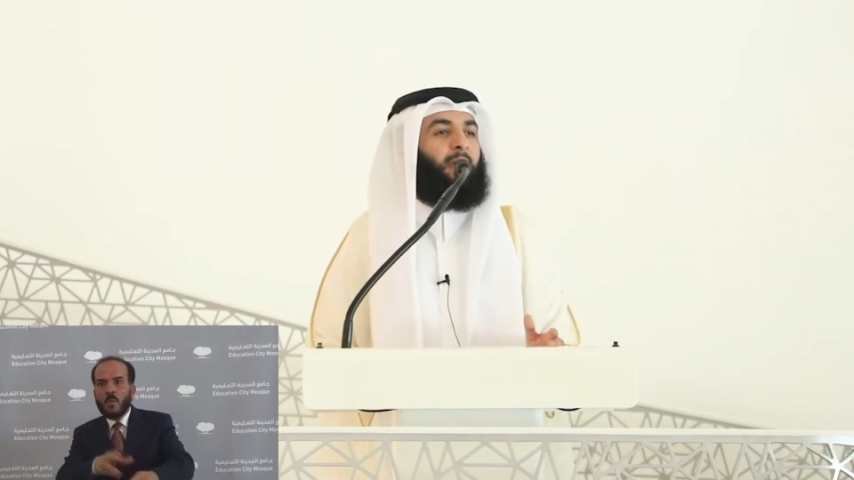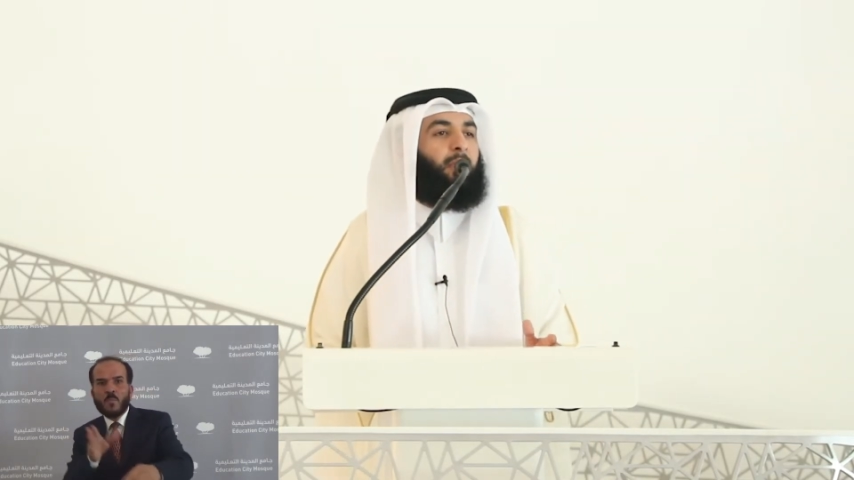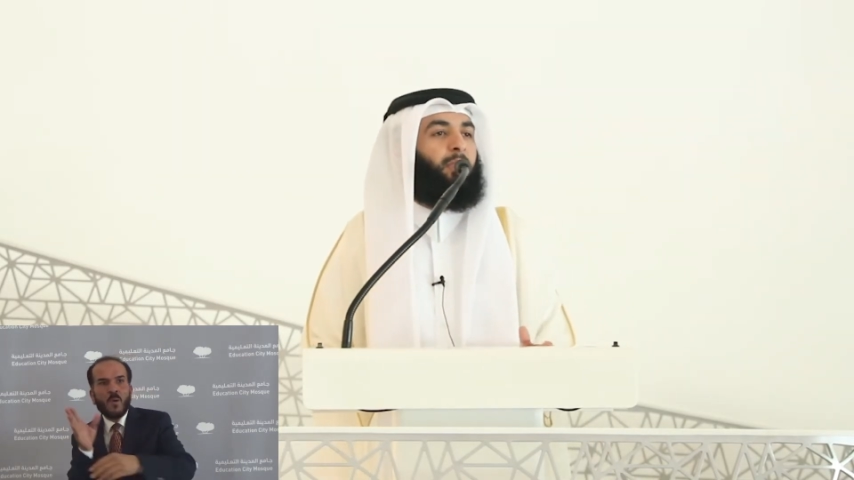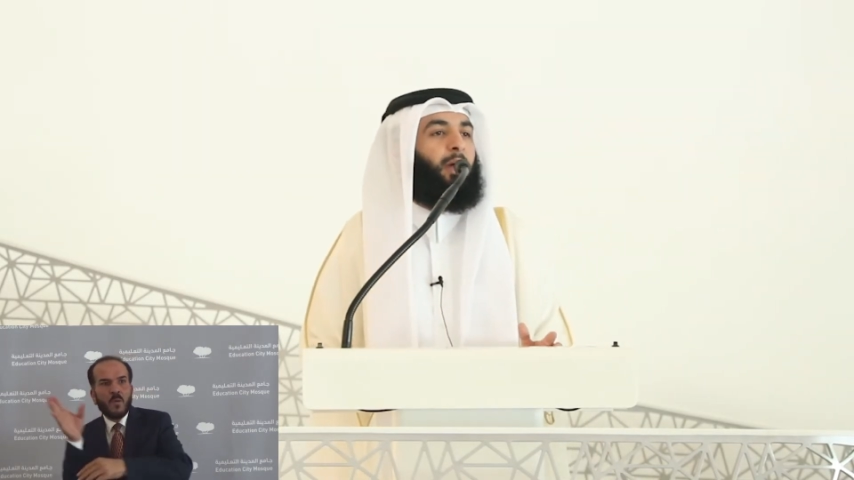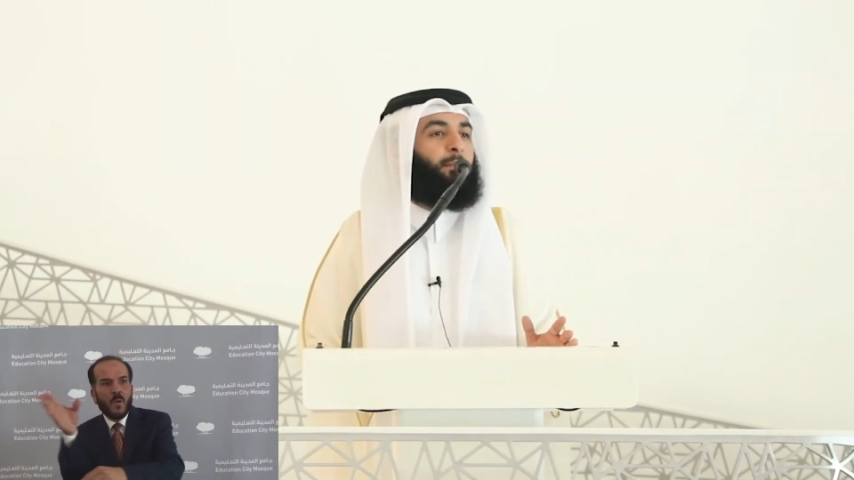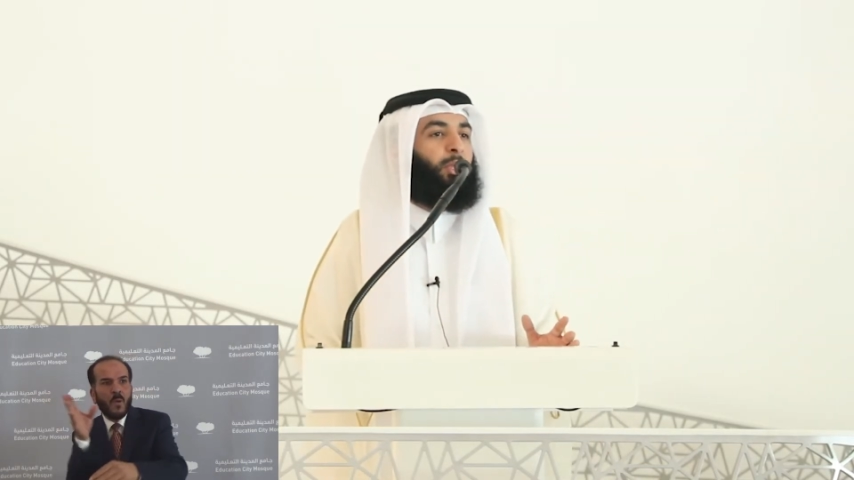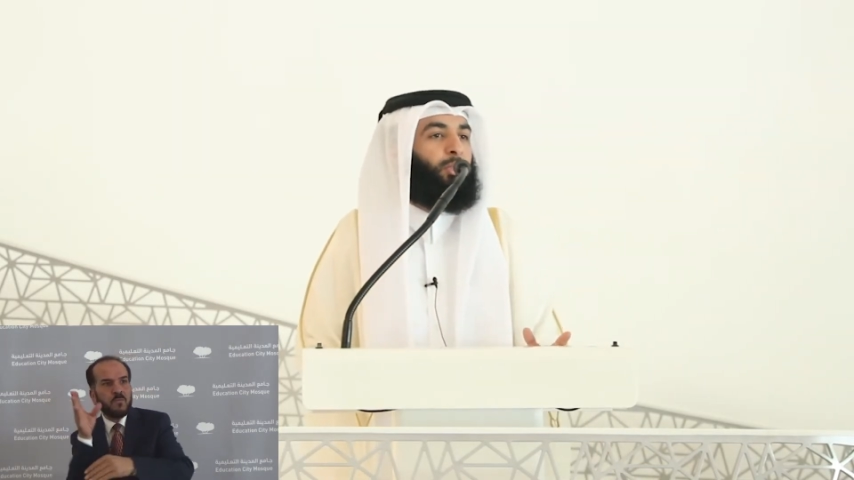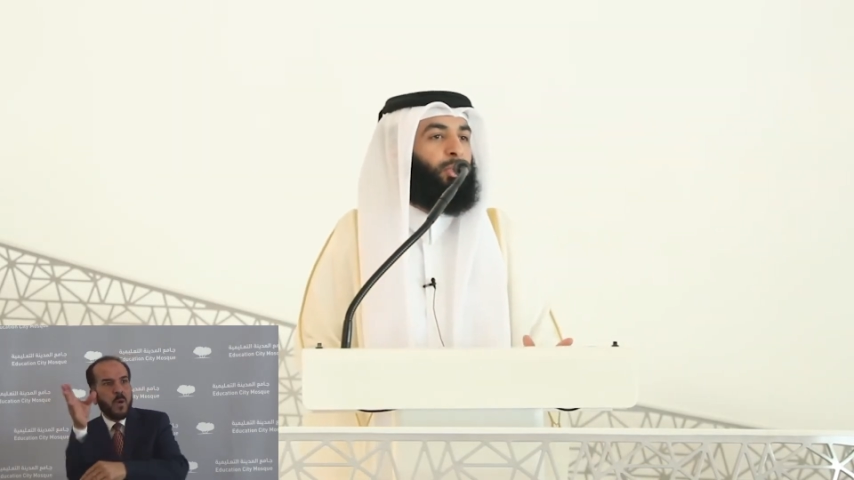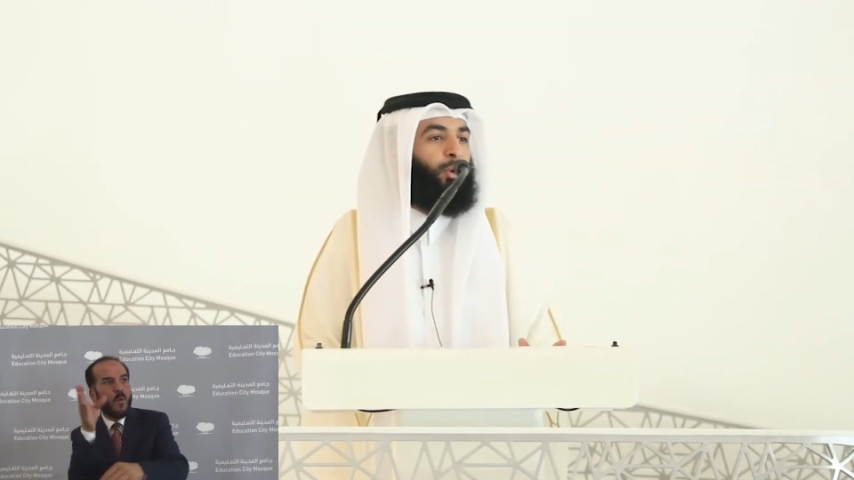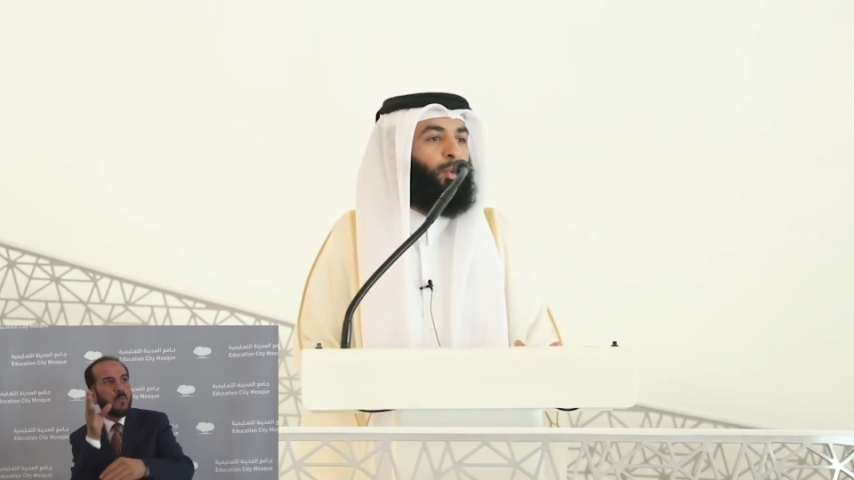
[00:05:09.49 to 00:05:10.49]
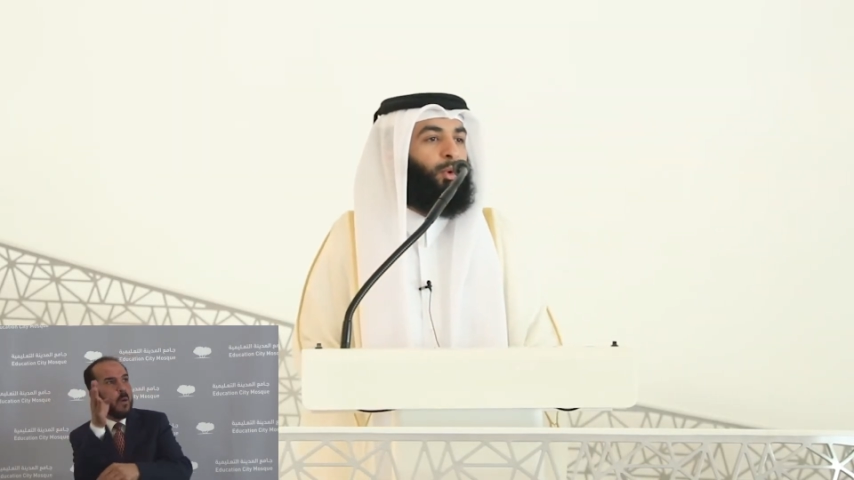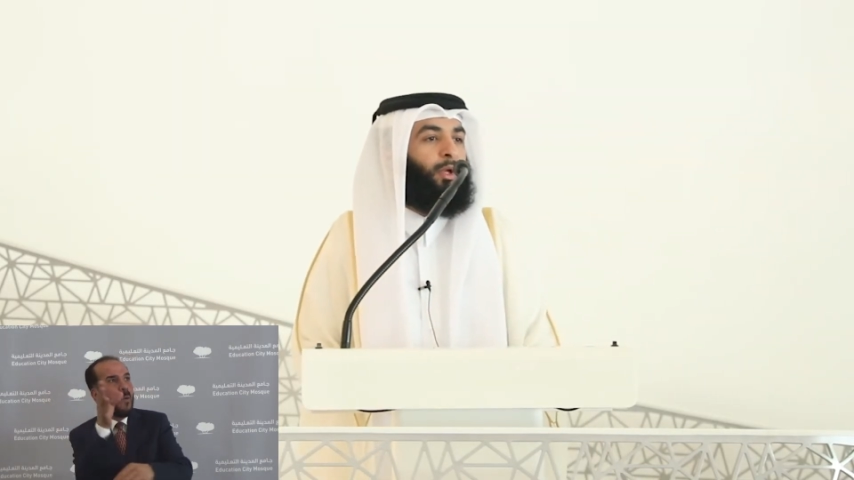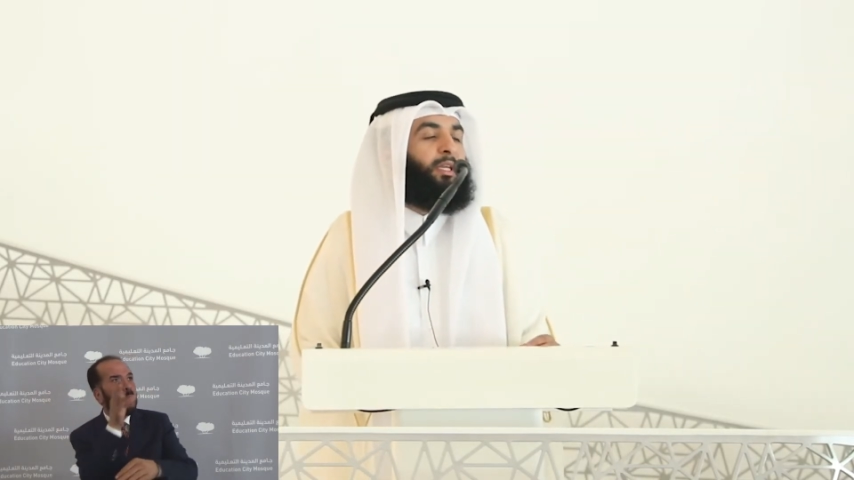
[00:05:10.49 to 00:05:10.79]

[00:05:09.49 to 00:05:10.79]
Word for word: يرضى بالدنو